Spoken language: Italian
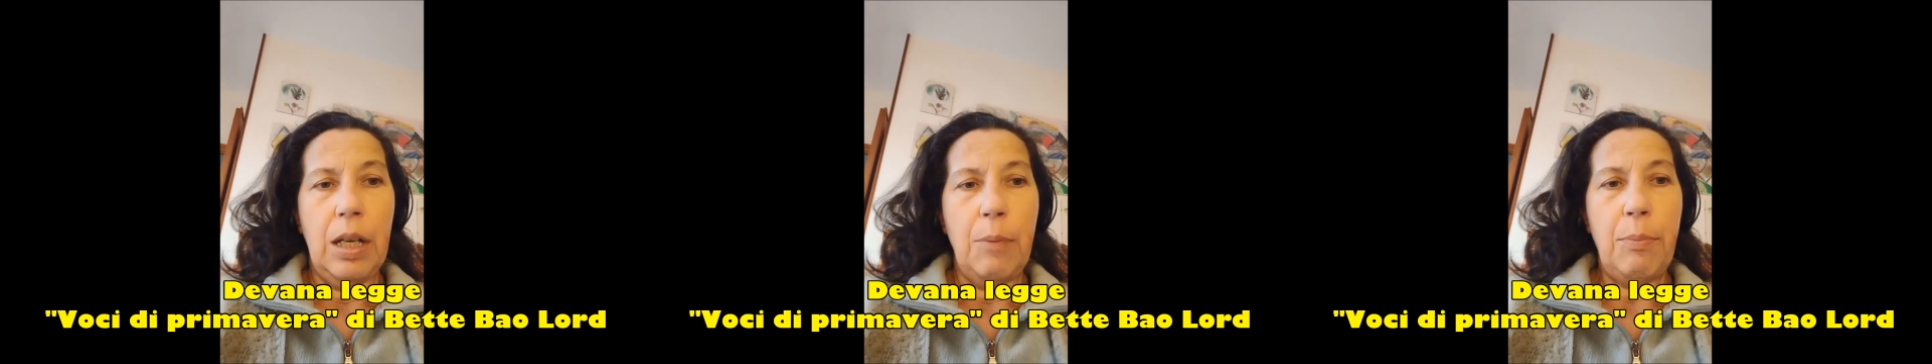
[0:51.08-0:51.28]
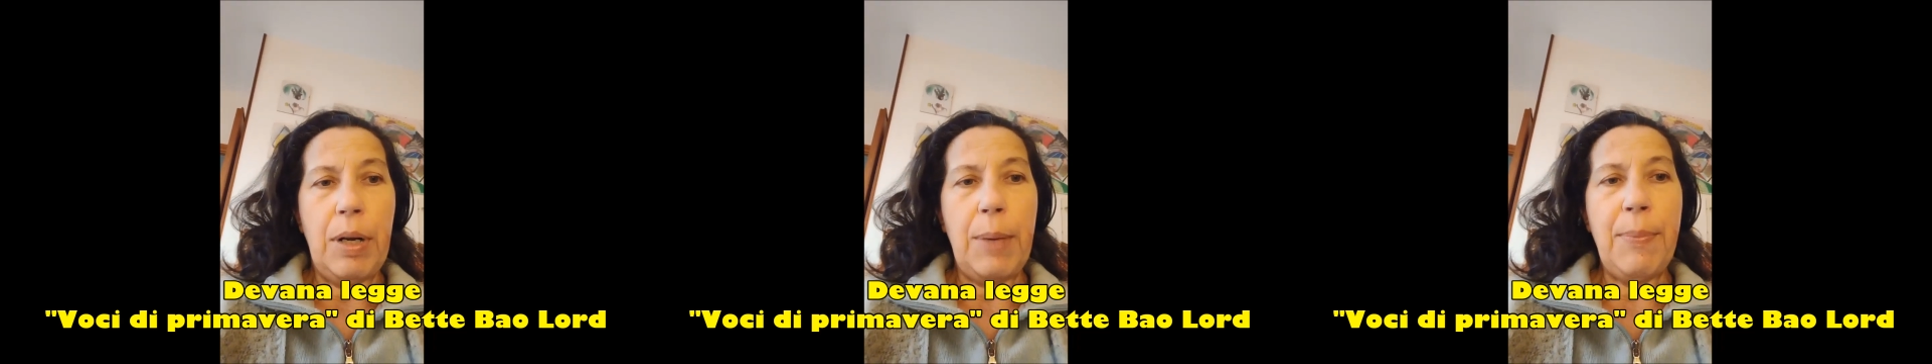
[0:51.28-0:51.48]

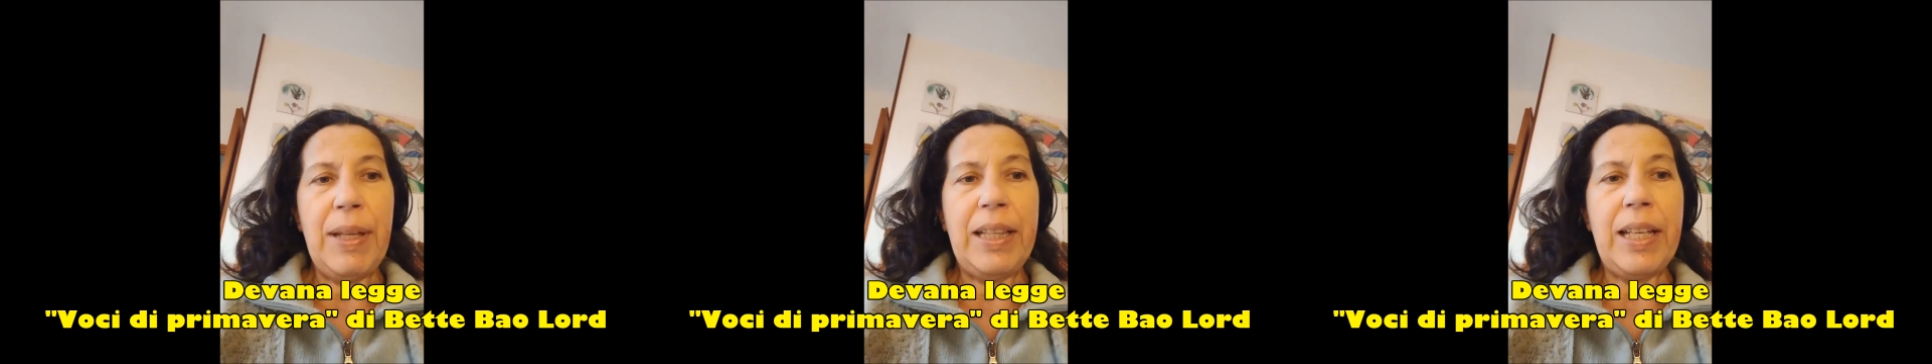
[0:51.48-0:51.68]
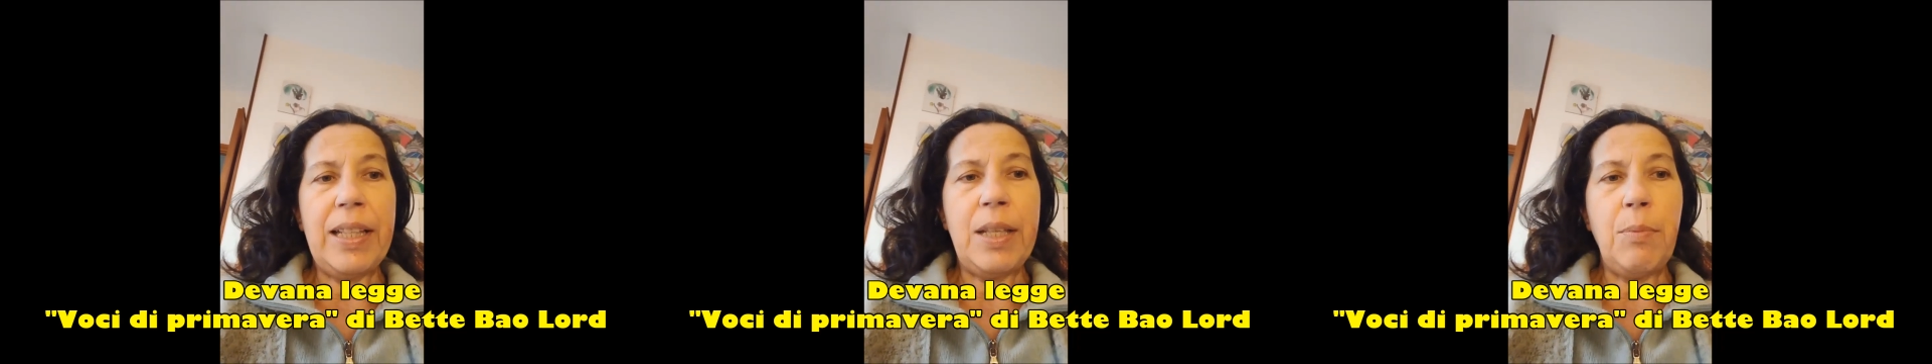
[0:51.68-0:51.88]

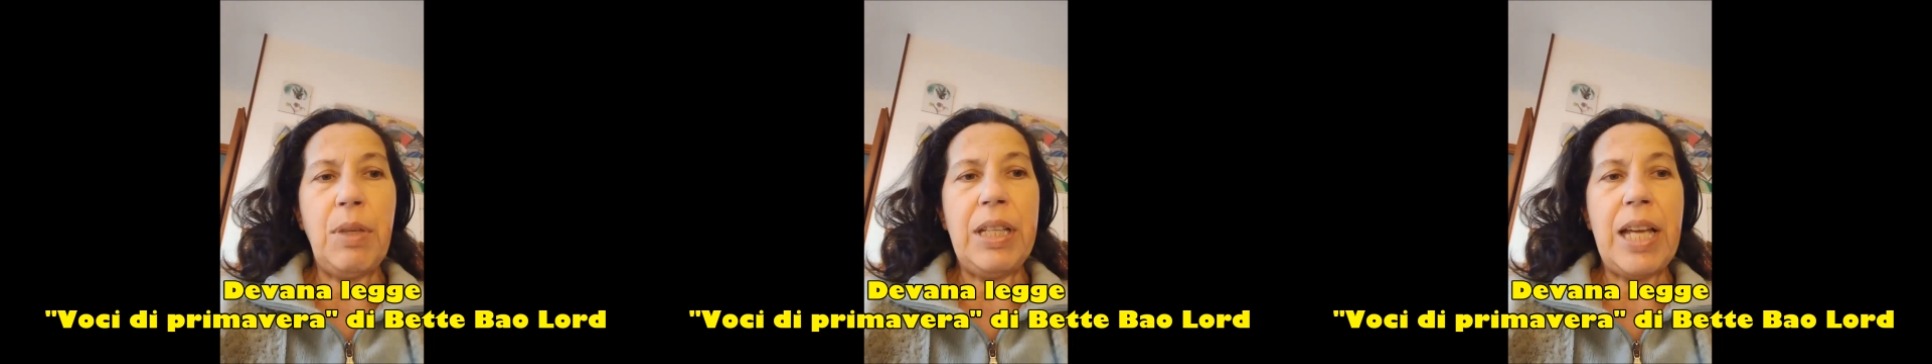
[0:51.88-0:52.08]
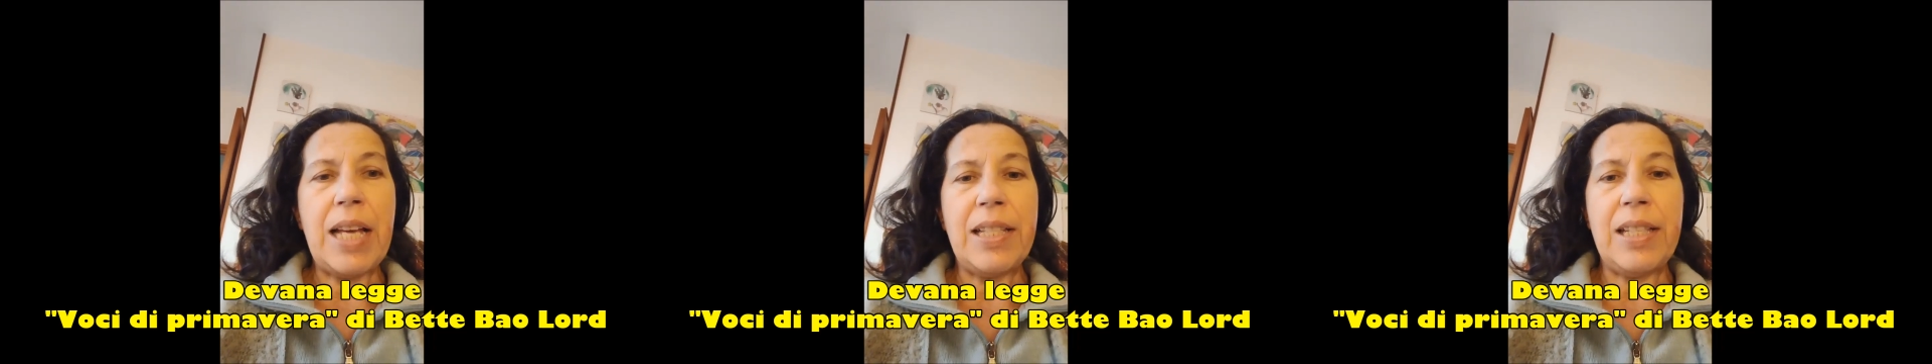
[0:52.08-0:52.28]

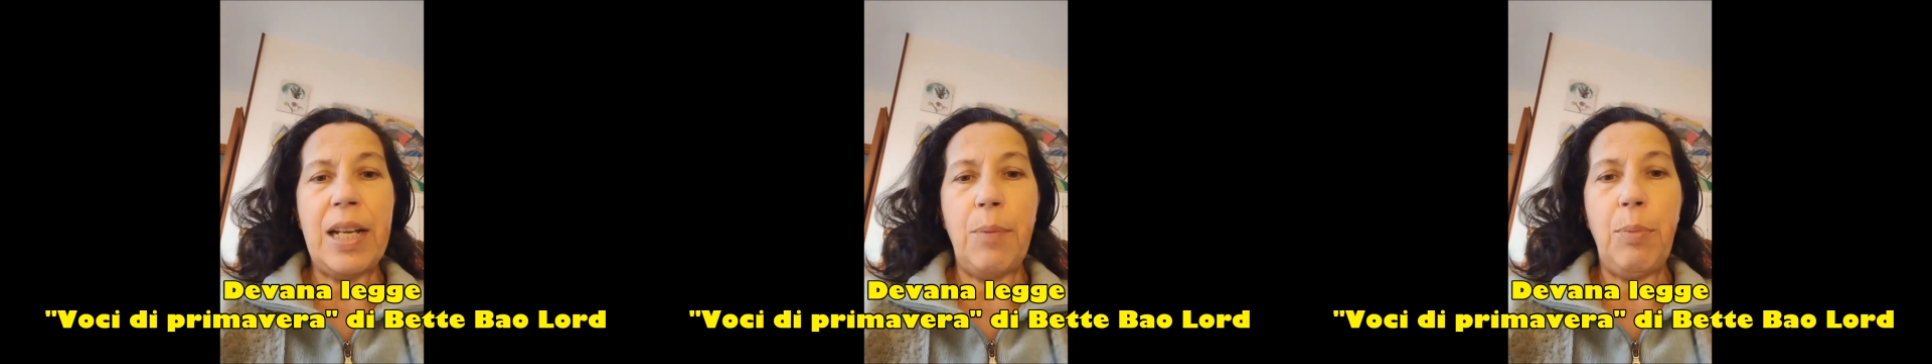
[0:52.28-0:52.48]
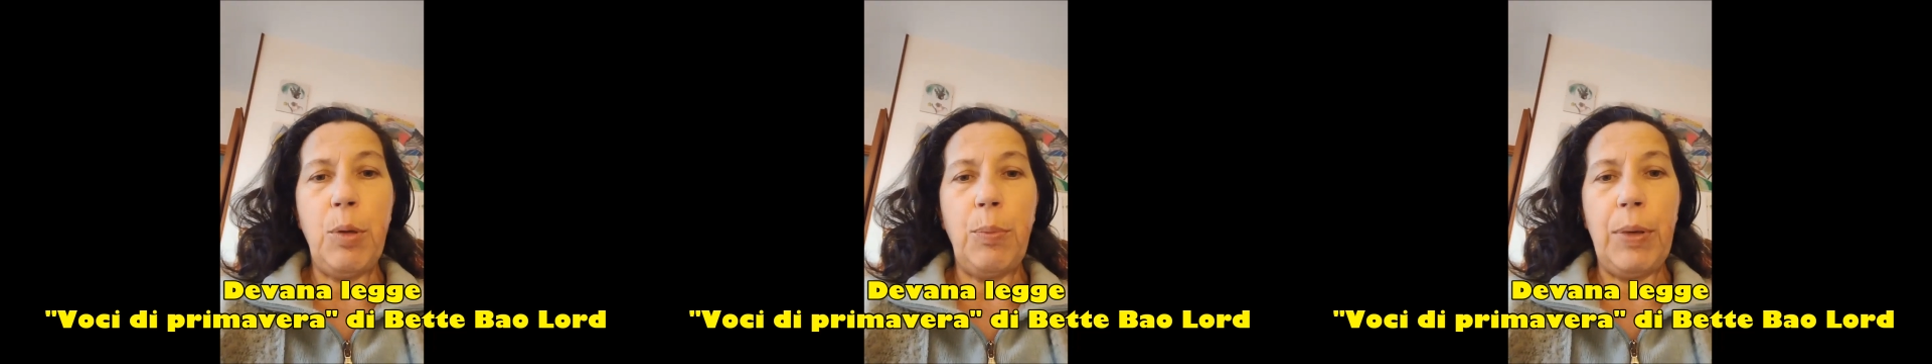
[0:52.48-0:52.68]
Permettetemi di
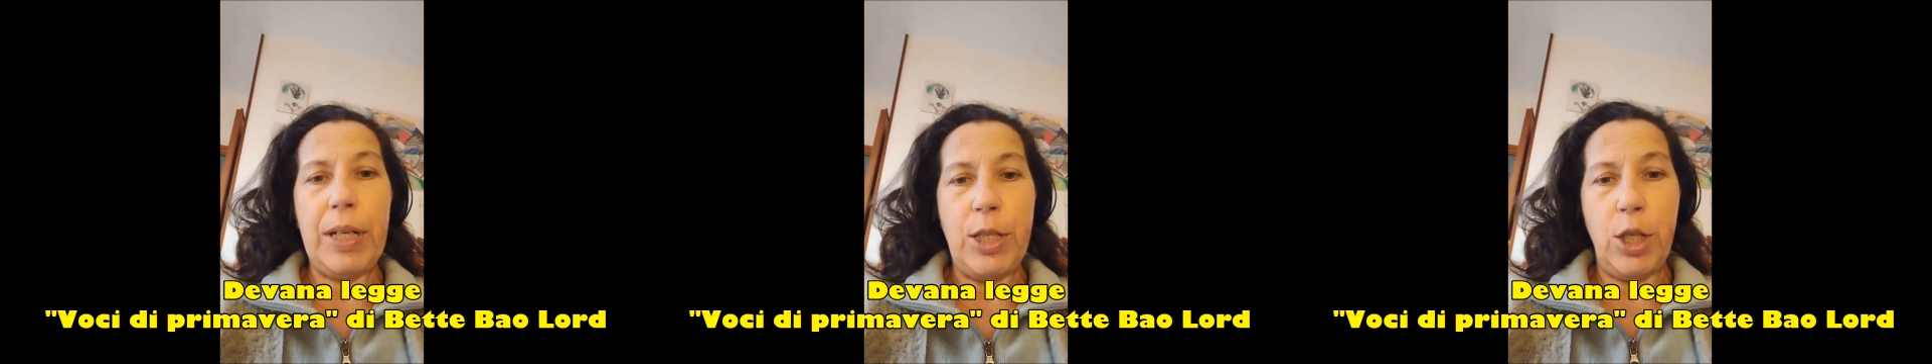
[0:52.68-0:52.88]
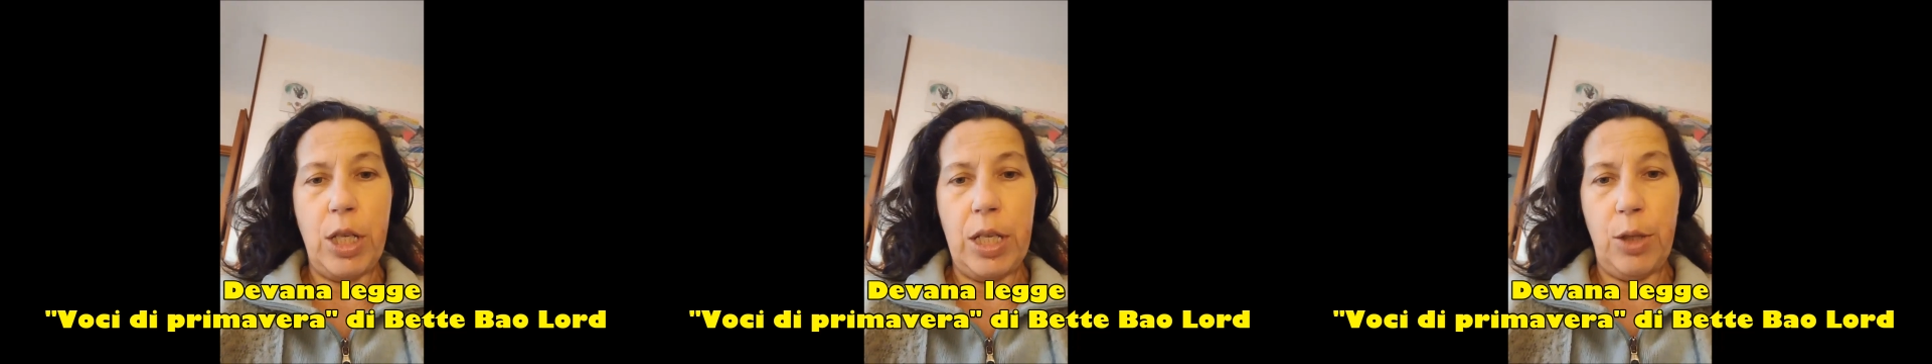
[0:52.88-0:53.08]
essere più
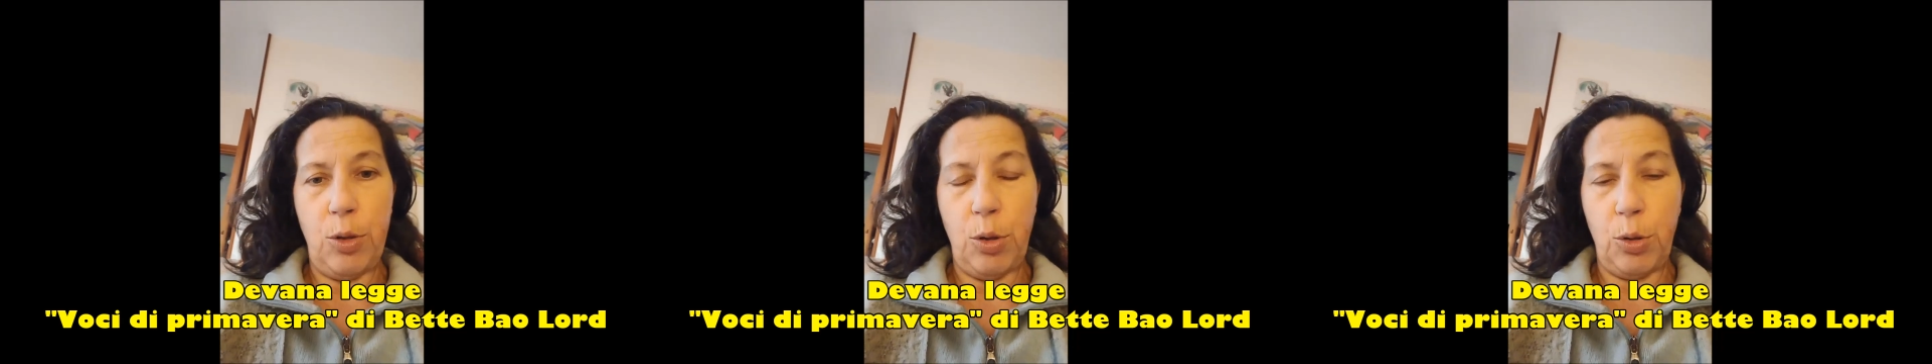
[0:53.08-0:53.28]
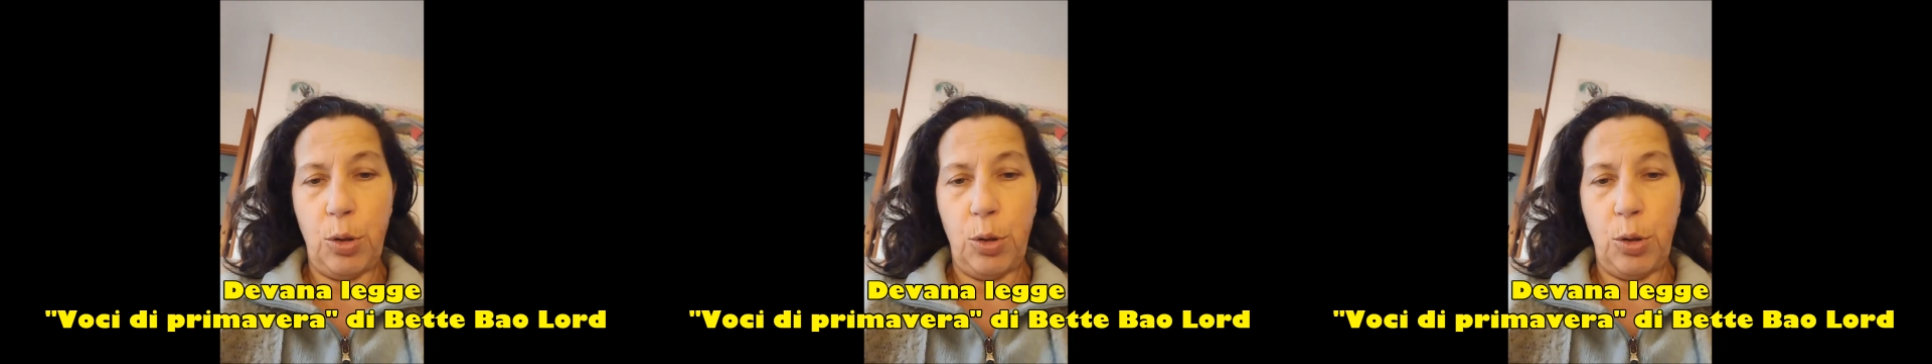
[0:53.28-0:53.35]
preciso,